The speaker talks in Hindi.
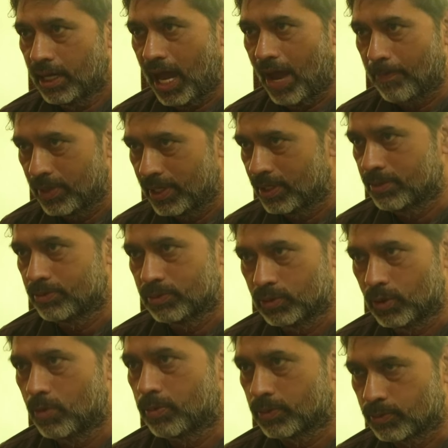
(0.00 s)
आपने
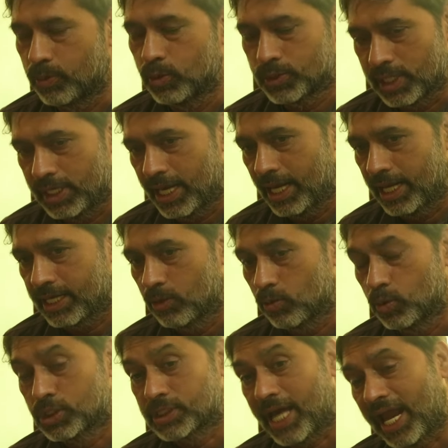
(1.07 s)
वो पूछ लिया लेकिन
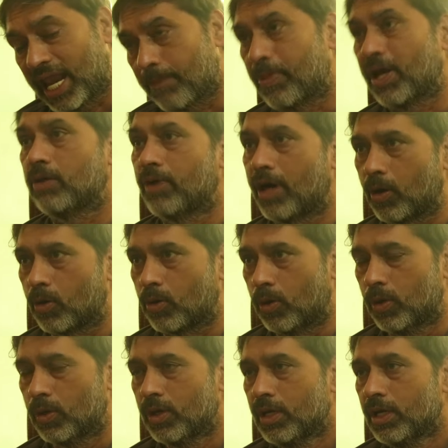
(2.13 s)
उन सारे परिवारों को
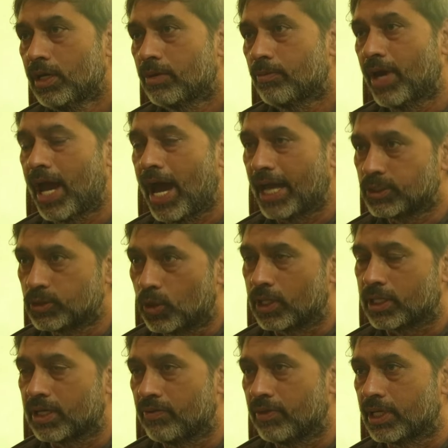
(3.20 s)
मैं हाथ जोड़
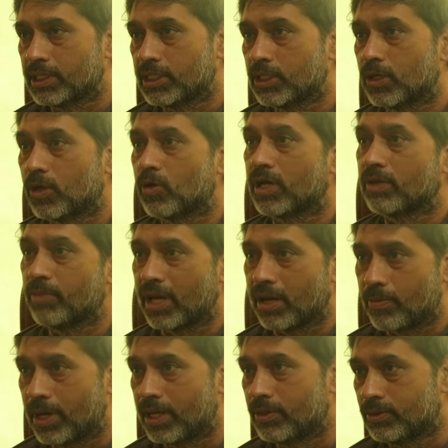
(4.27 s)
के विनती करूँगा मेरे
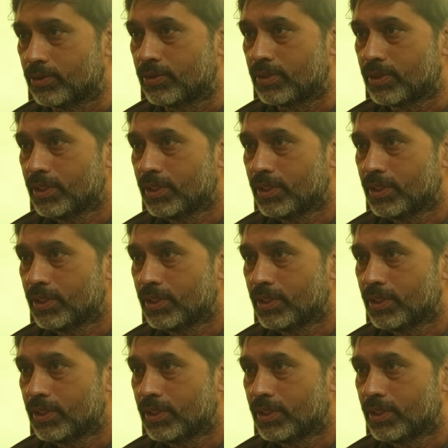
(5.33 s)
बहनों